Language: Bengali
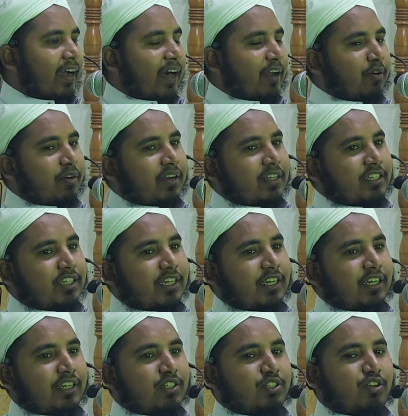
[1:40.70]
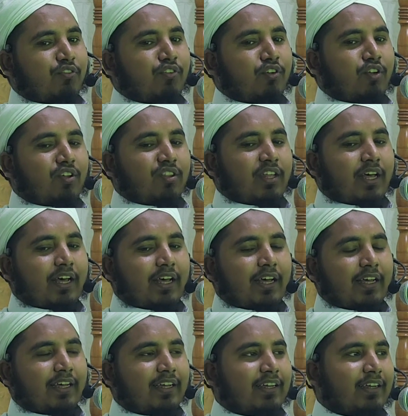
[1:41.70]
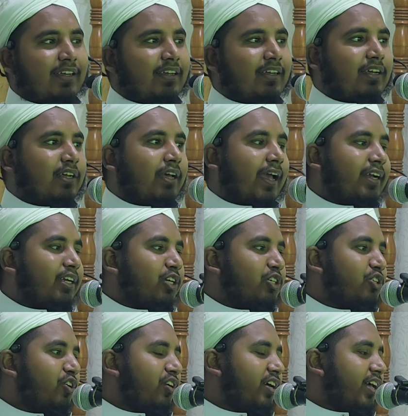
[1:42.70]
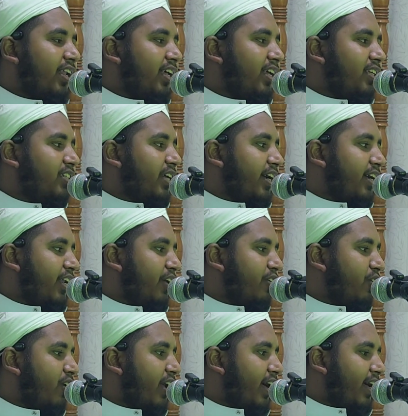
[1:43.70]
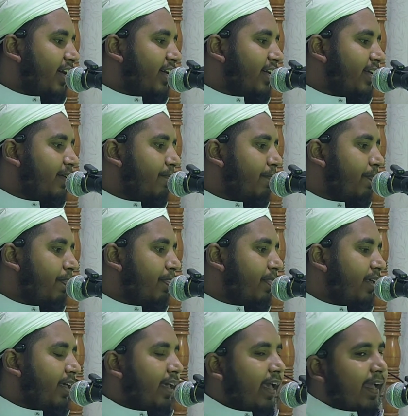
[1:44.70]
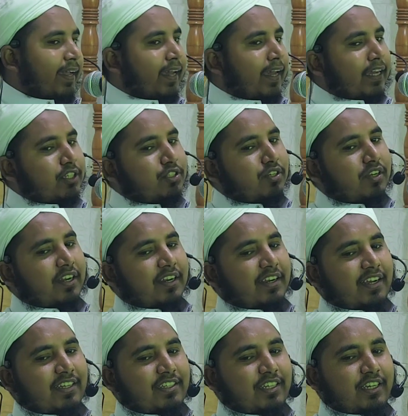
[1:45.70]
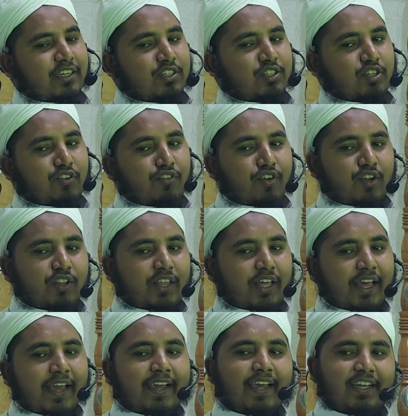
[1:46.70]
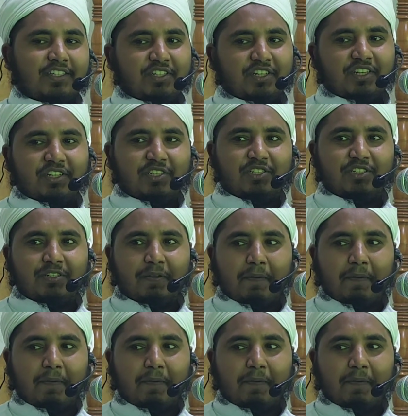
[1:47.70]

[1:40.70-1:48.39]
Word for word: কারো কাছে সফলতা একটা সরকারি চাকরি করা এক একজনের কাছে সফলতা এক এক জিনিস